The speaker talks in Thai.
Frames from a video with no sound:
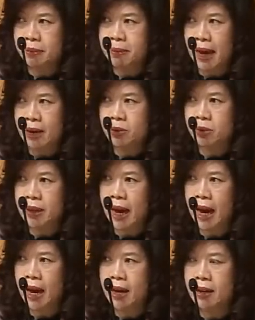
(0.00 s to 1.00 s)
สัปดาห์สุด
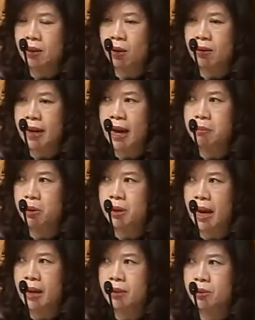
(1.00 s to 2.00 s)
ท้ายของการหมด
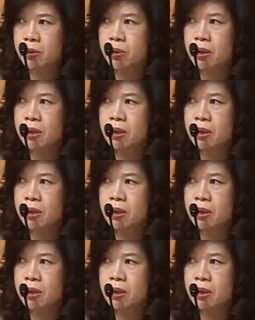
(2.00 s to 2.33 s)
อายุ